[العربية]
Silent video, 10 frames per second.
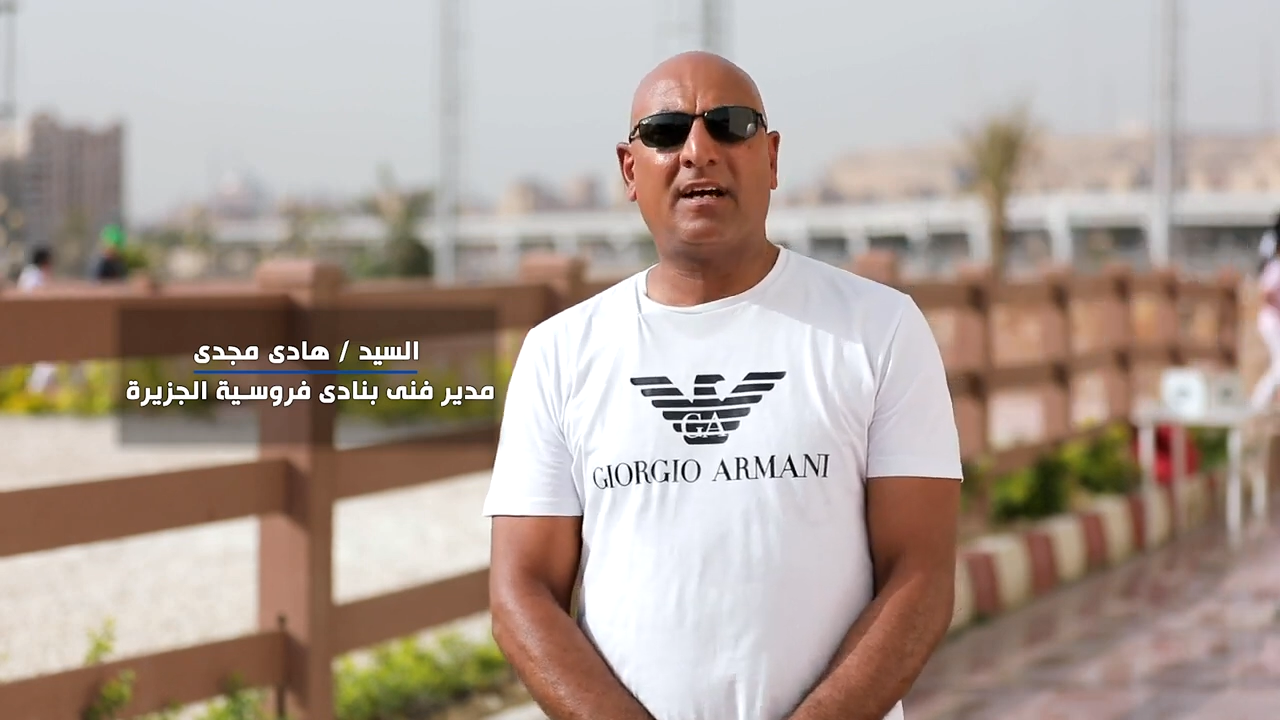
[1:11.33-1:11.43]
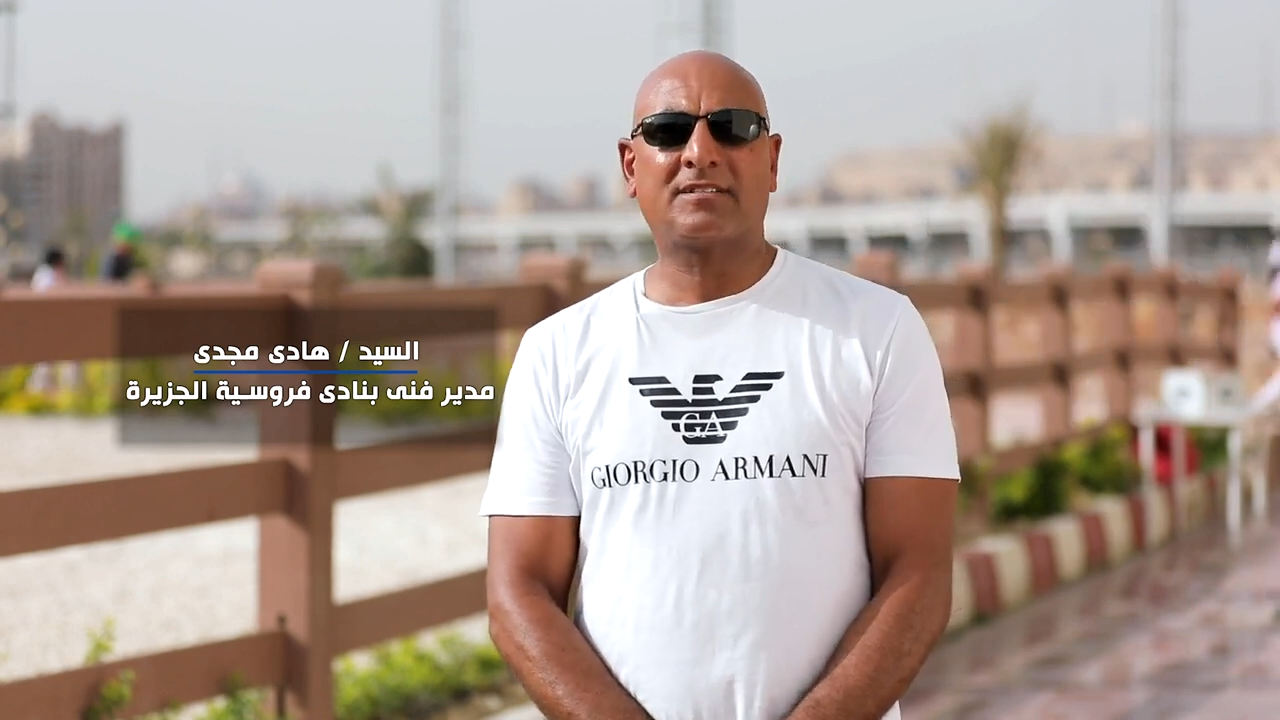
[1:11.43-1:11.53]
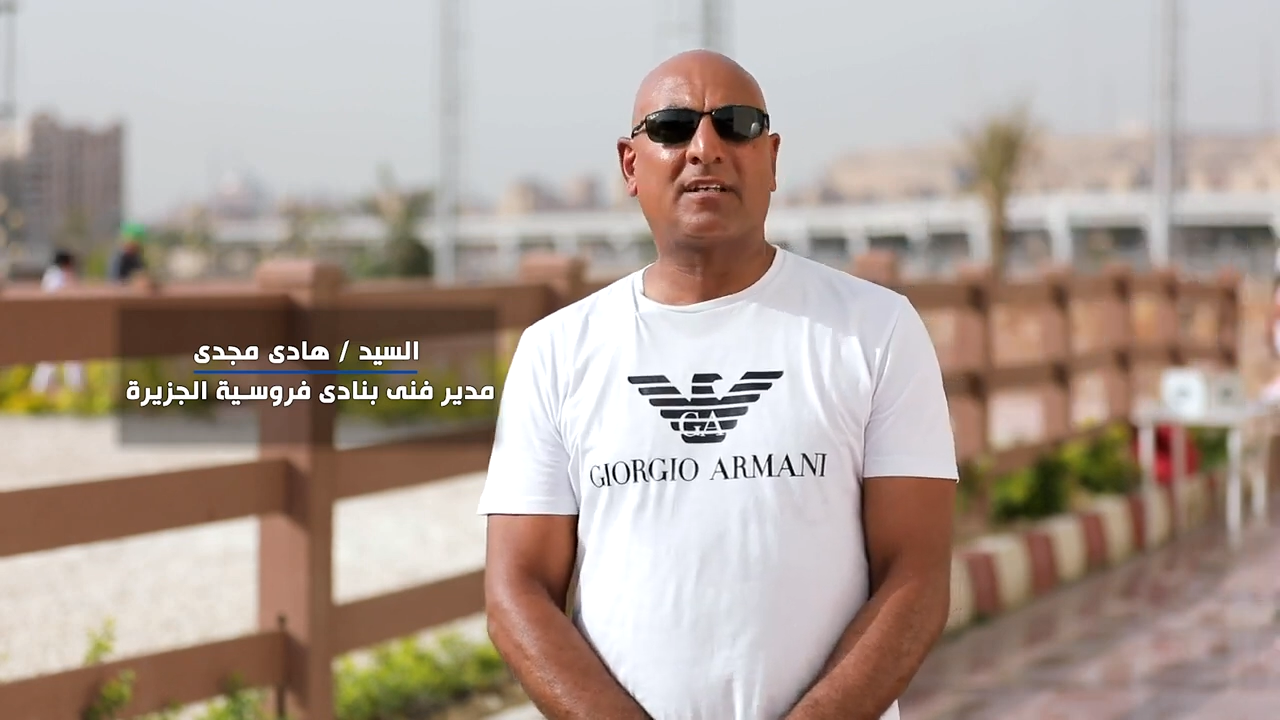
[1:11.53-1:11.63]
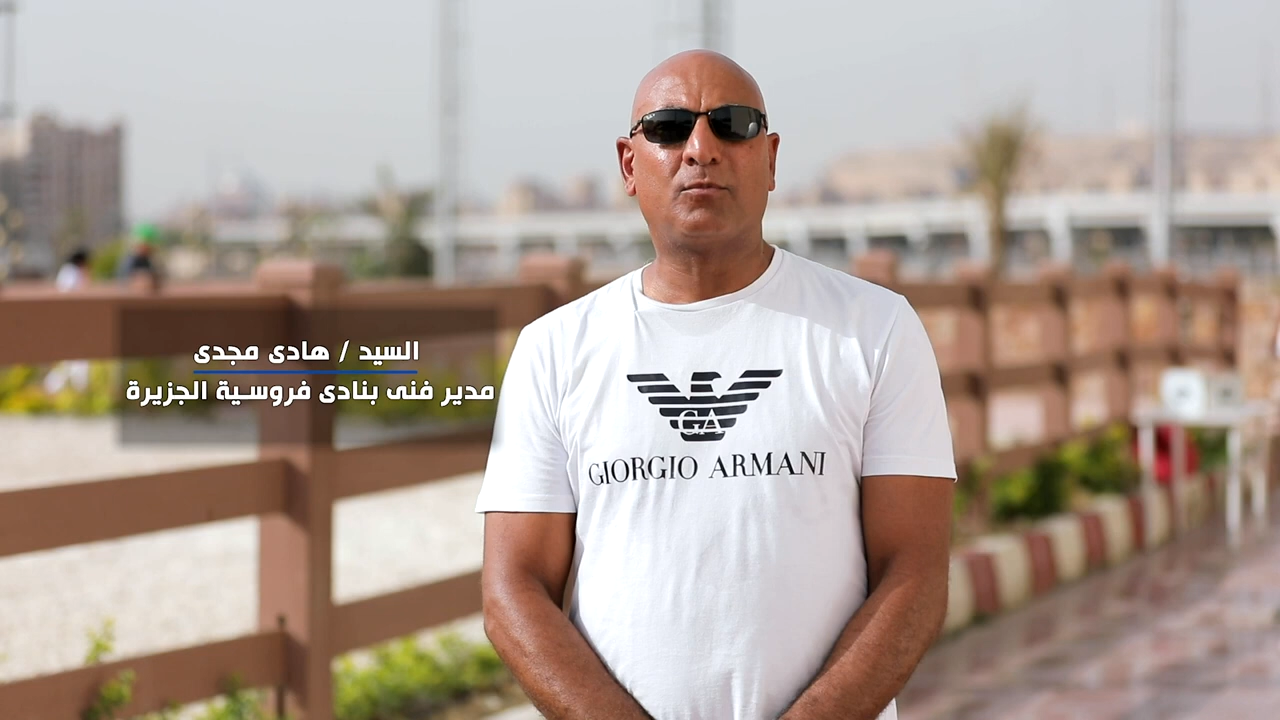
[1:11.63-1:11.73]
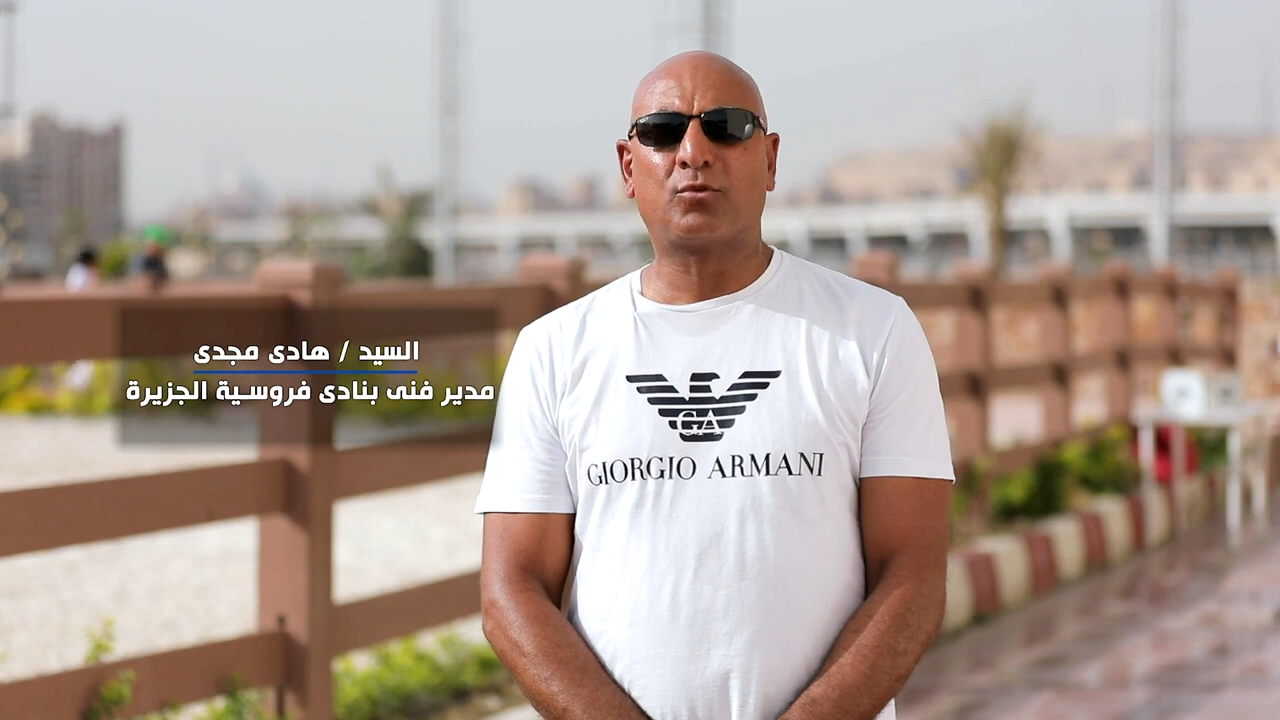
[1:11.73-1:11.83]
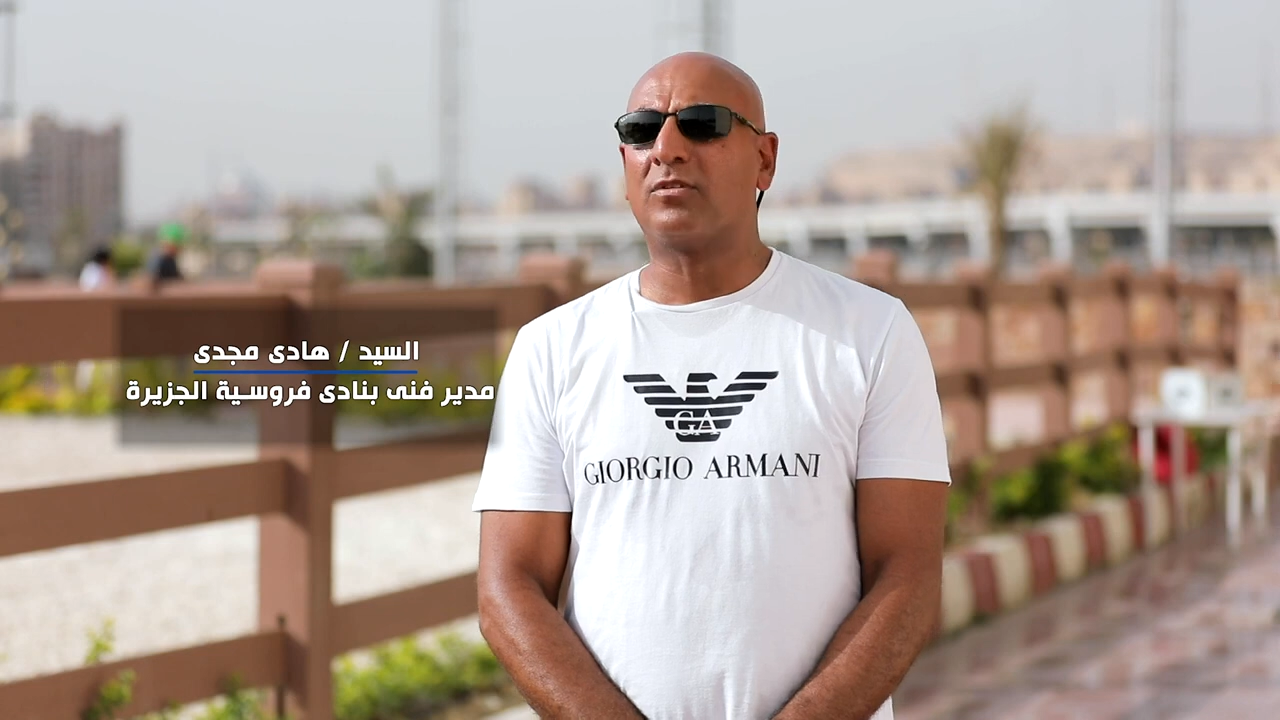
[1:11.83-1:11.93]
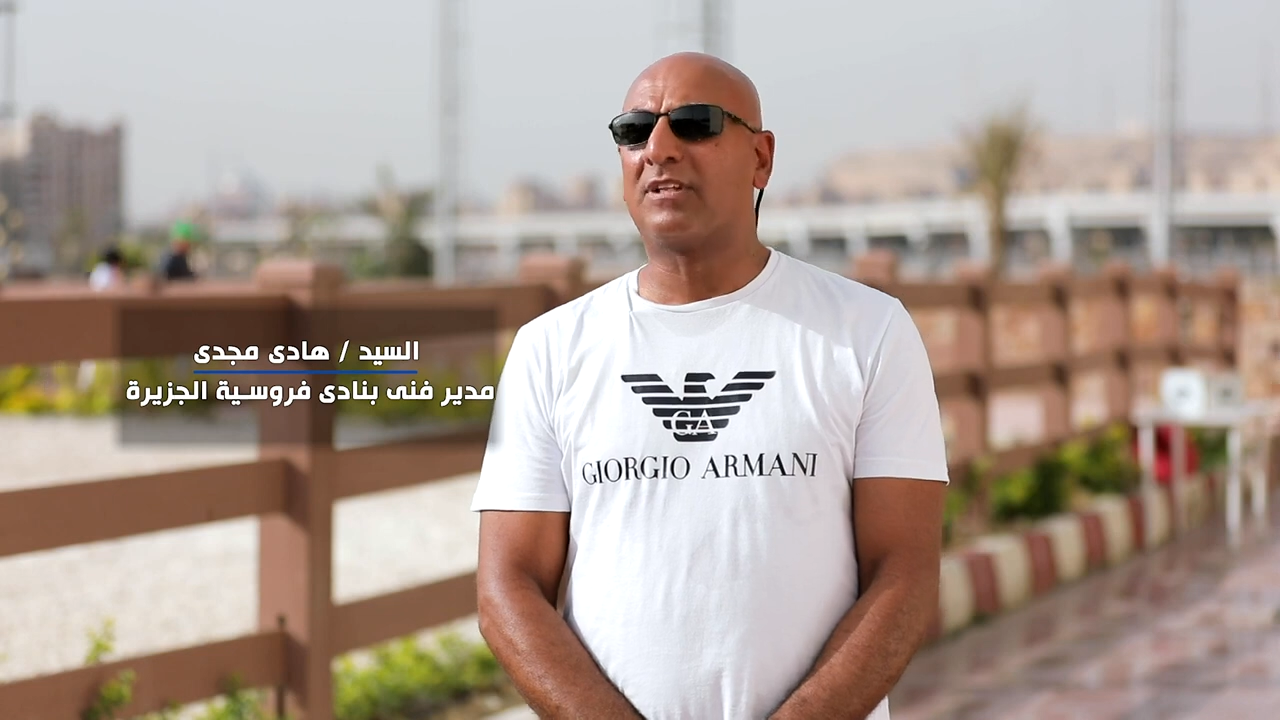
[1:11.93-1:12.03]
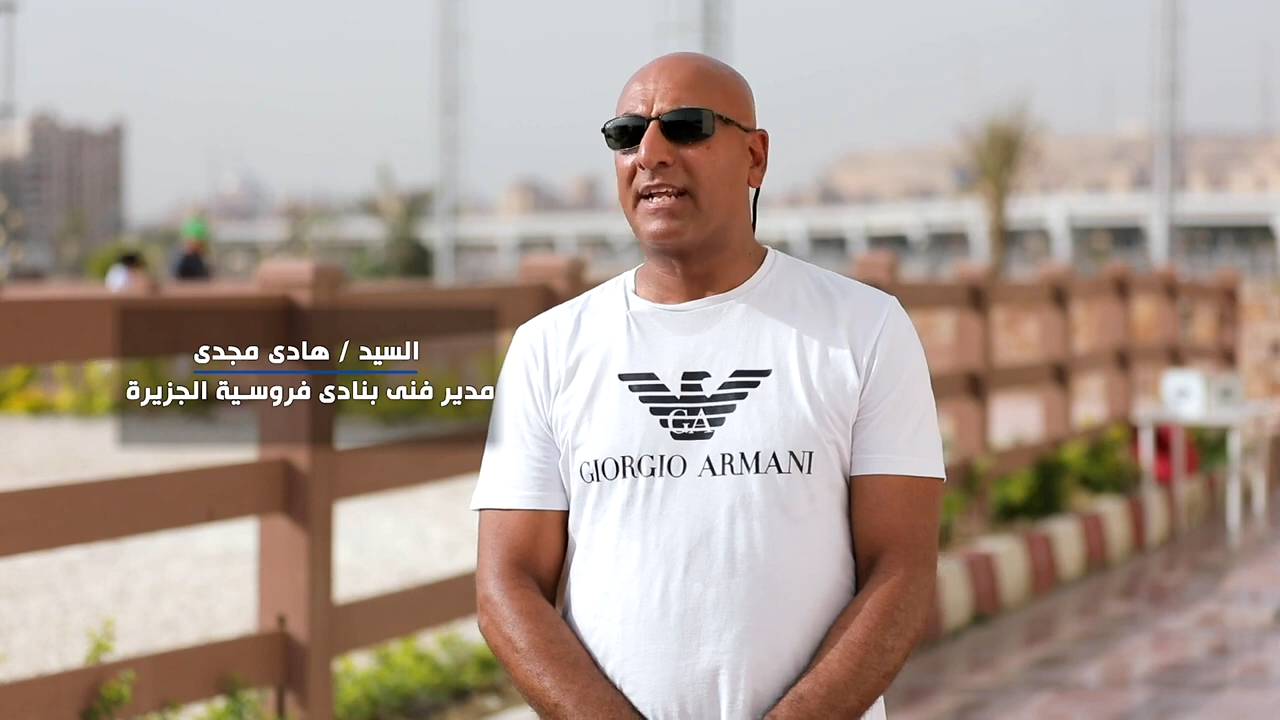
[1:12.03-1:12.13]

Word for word: حصل بطوله